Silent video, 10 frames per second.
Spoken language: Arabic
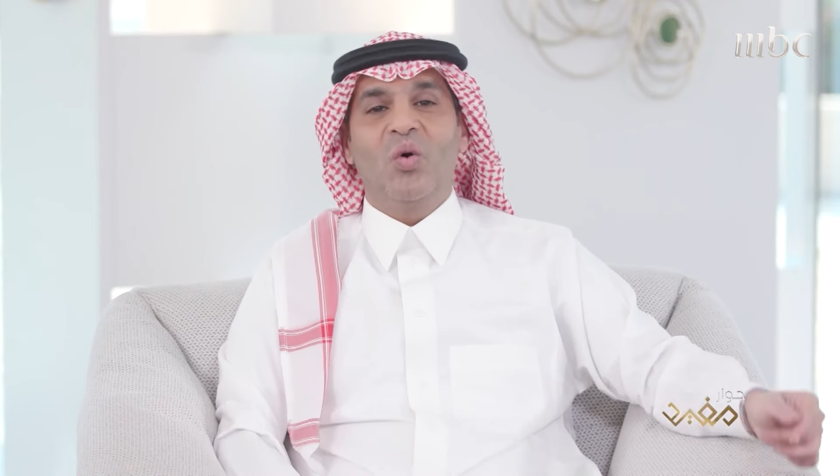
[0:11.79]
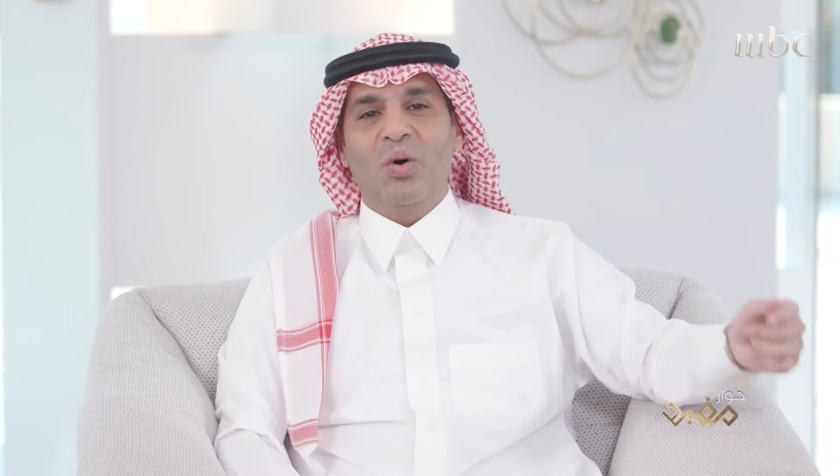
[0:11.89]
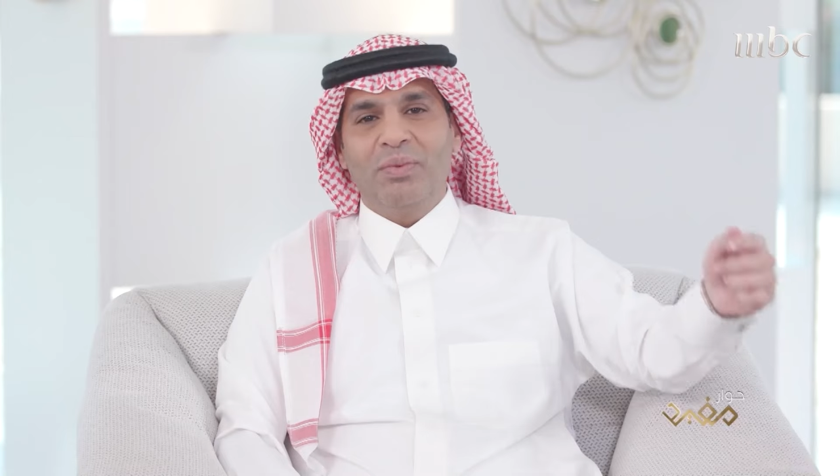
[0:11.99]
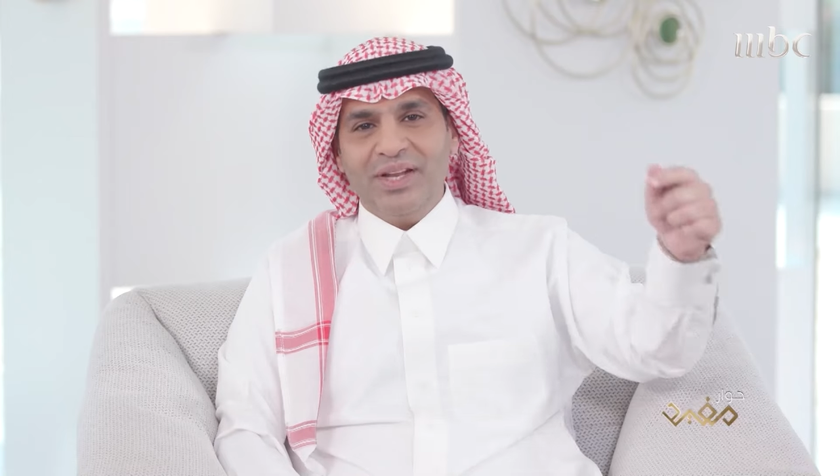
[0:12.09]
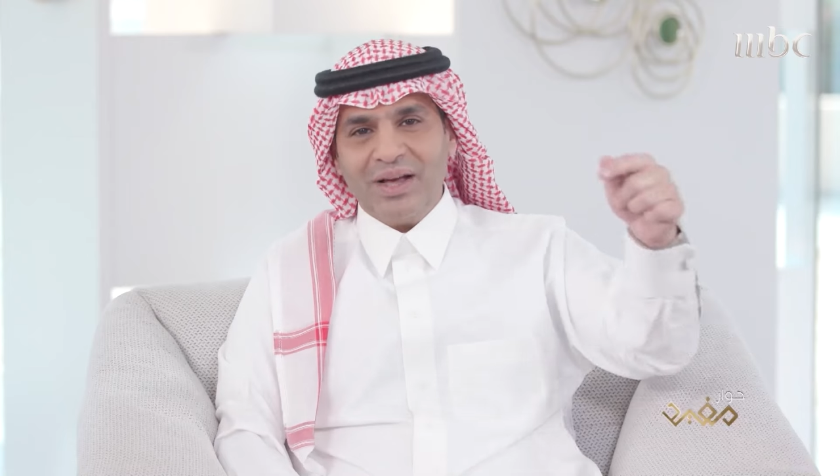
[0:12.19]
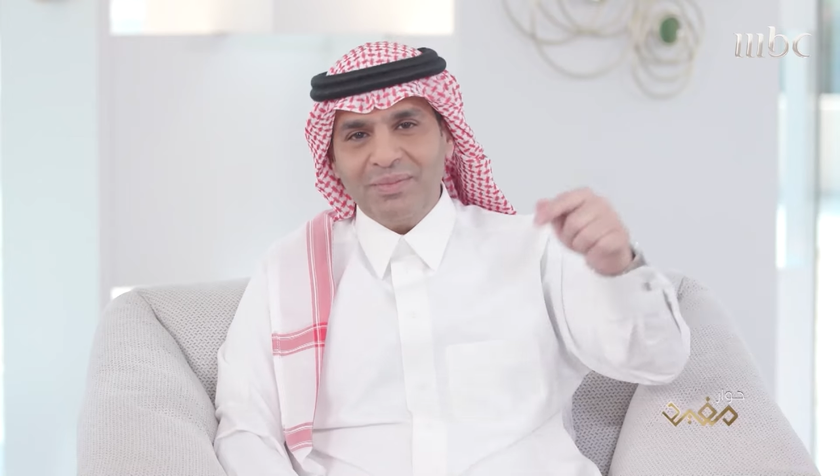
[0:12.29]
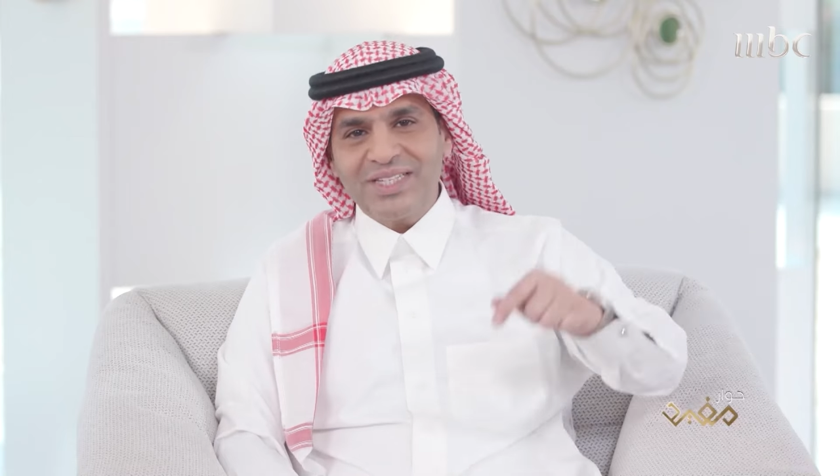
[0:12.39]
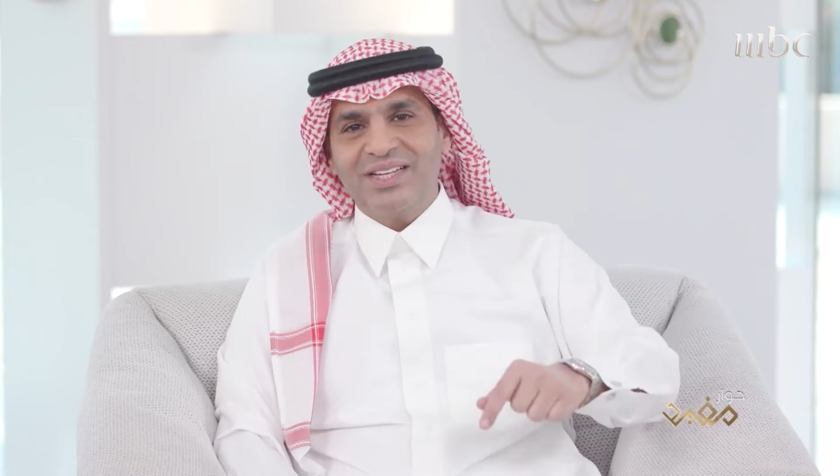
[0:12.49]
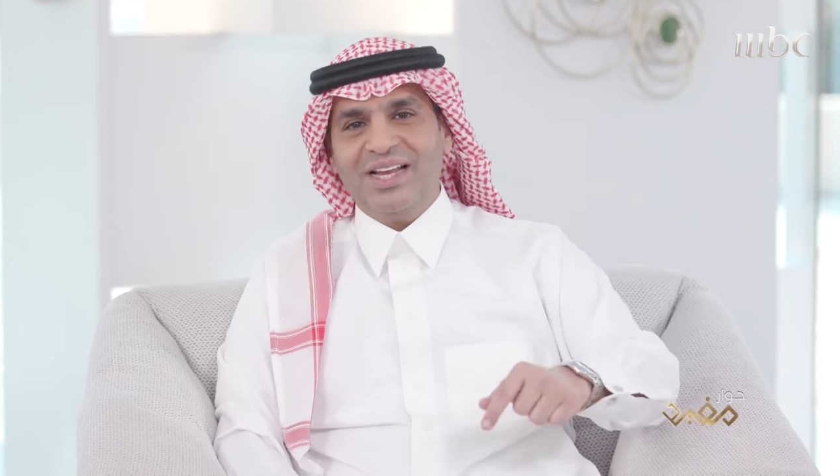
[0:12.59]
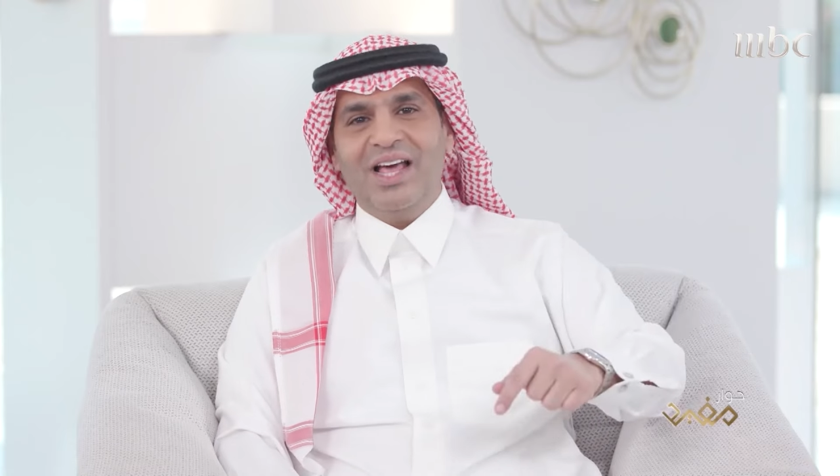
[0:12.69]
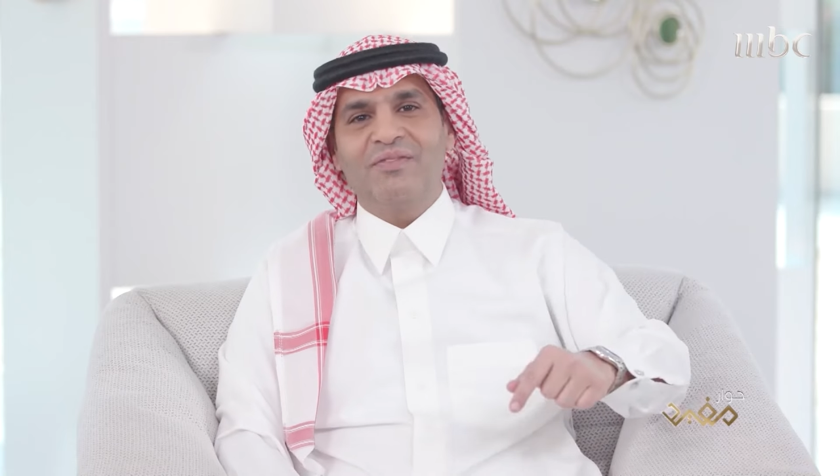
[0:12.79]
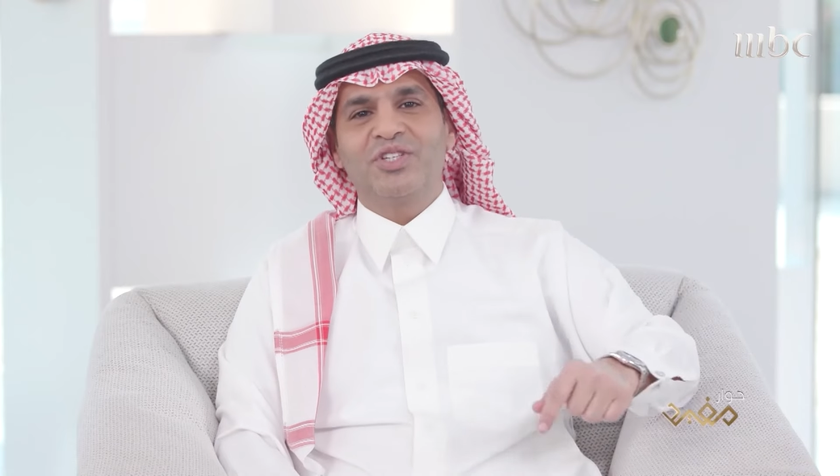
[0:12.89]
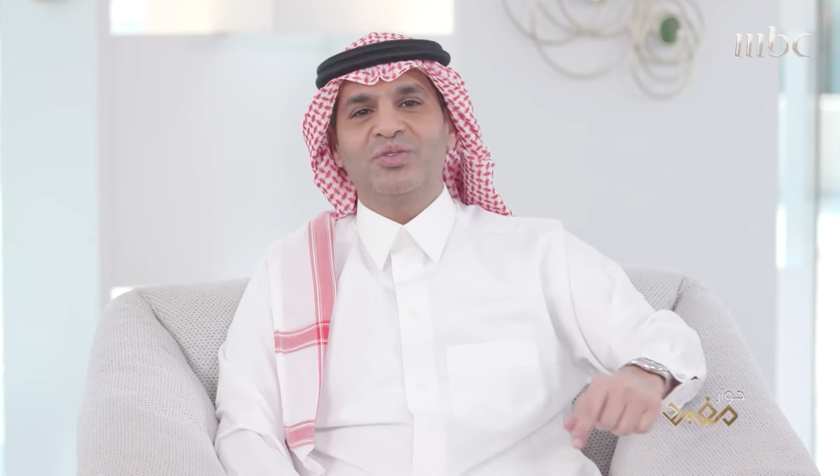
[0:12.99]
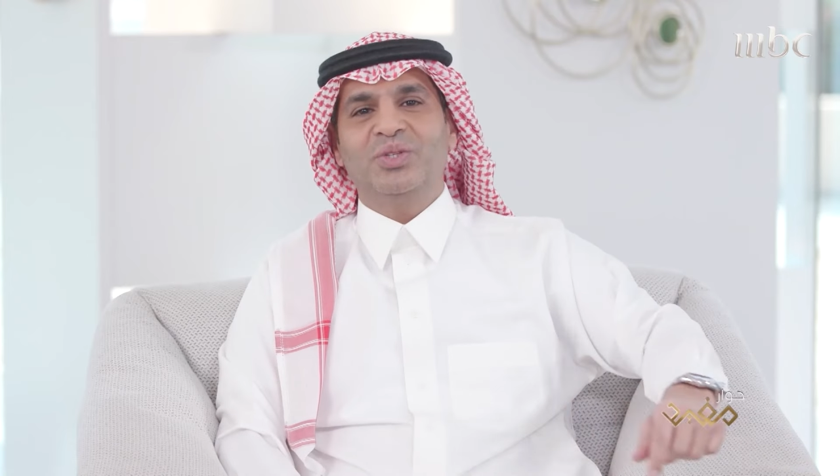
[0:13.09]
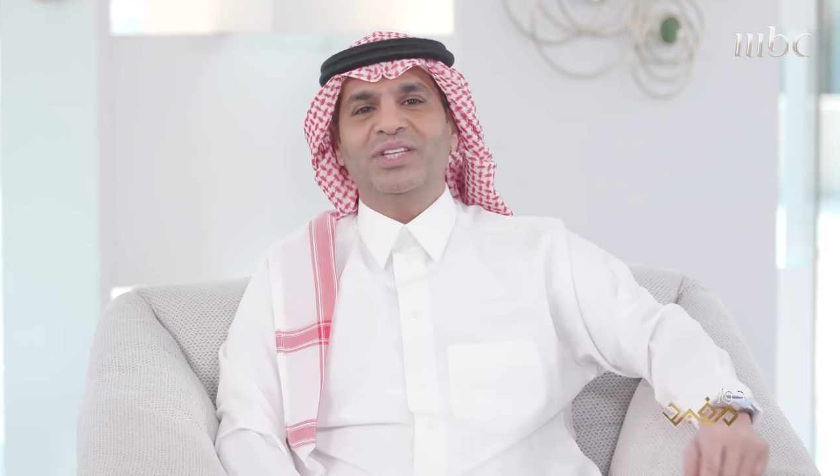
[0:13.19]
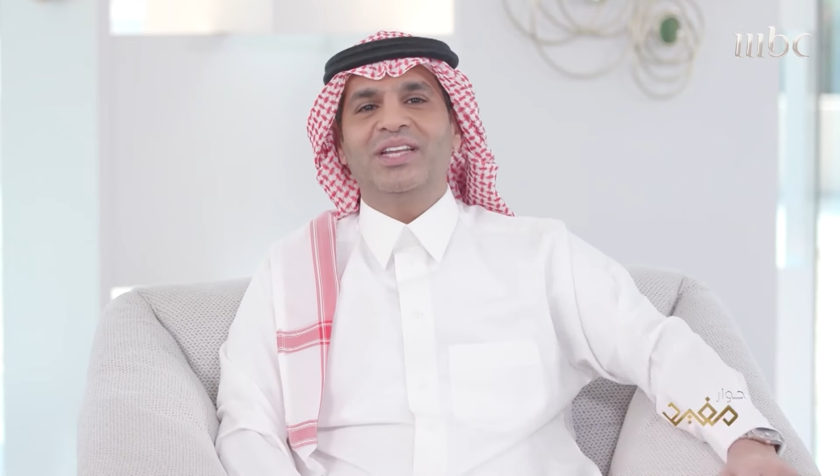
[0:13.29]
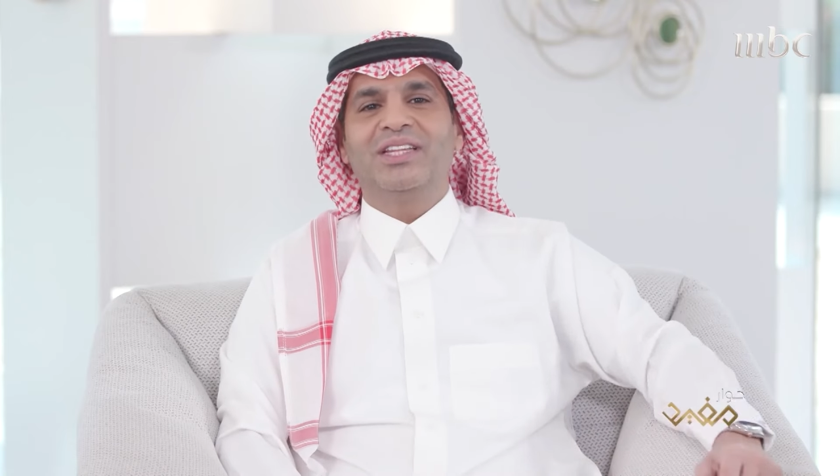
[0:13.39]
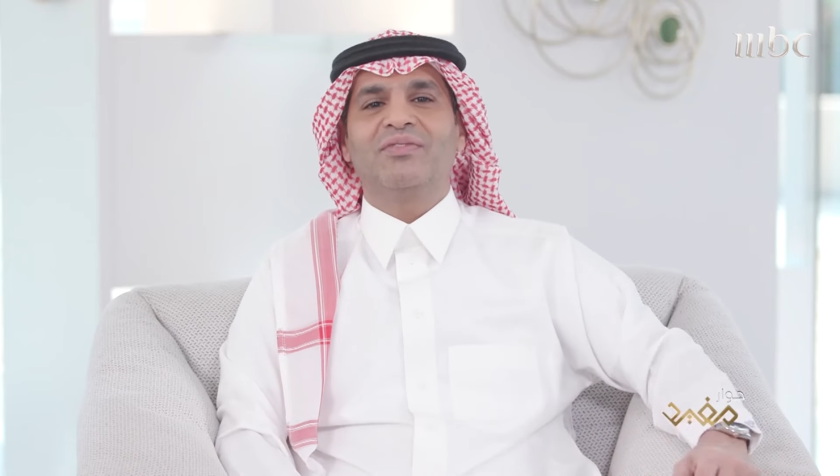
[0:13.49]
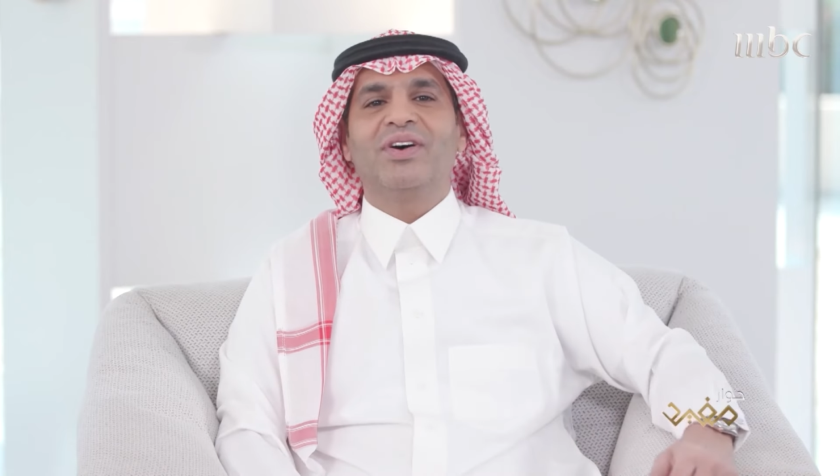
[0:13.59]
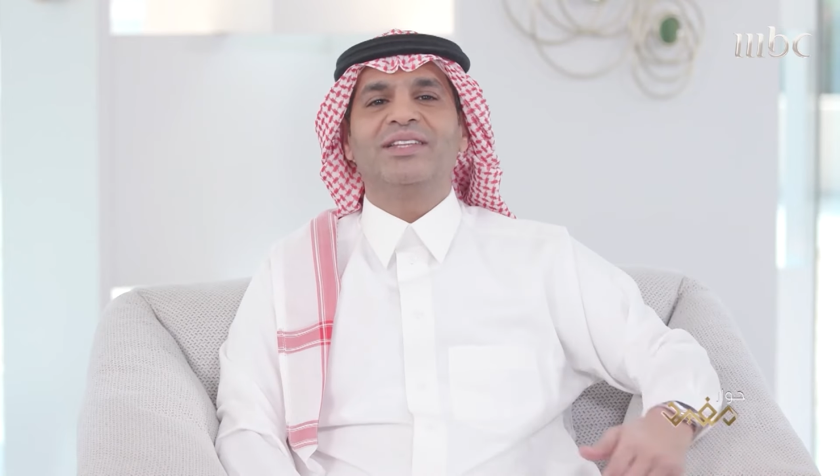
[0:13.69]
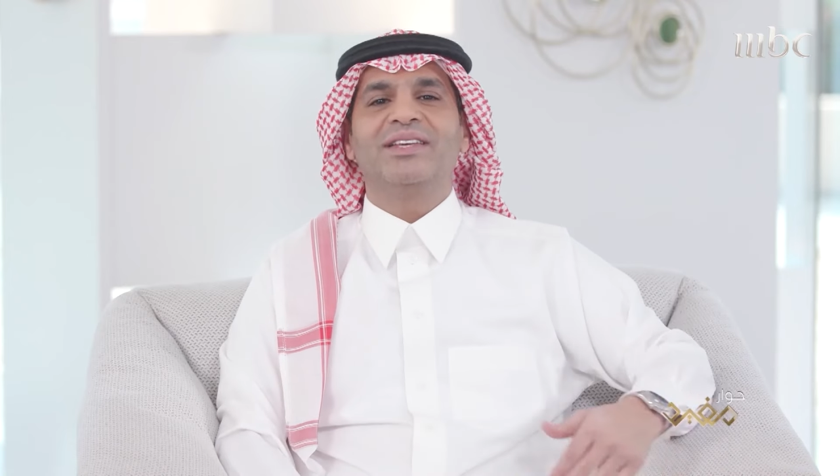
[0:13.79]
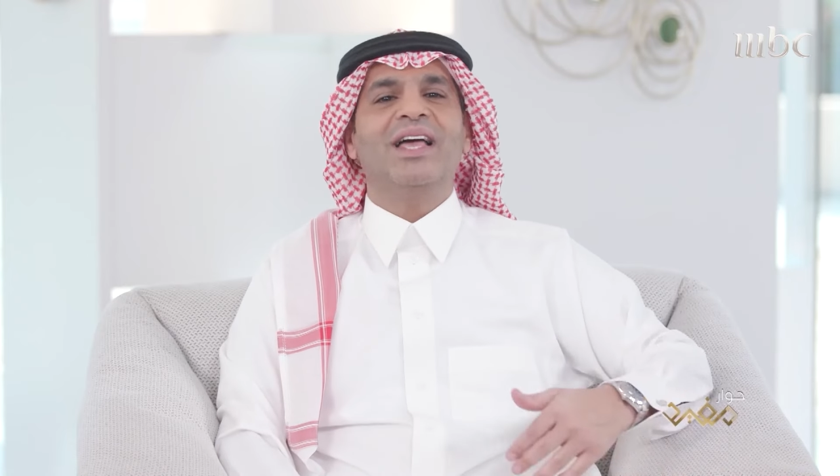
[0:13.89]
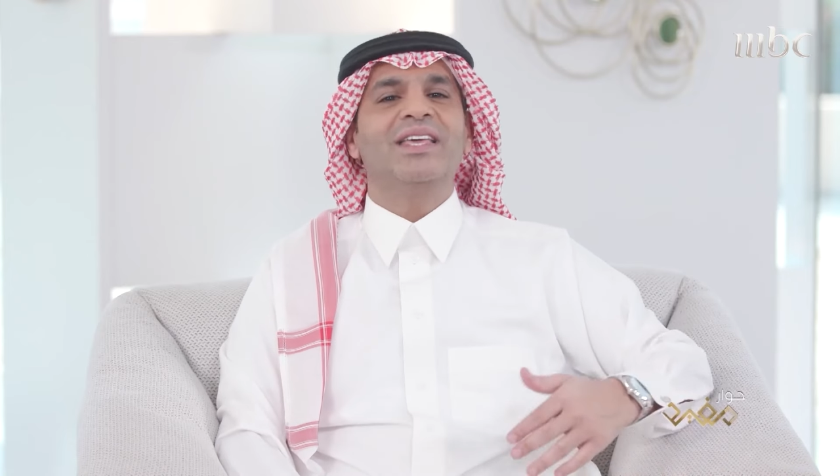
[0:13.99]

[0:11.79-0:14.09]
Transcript: وبناء مصنع لها في السعودية لتفادي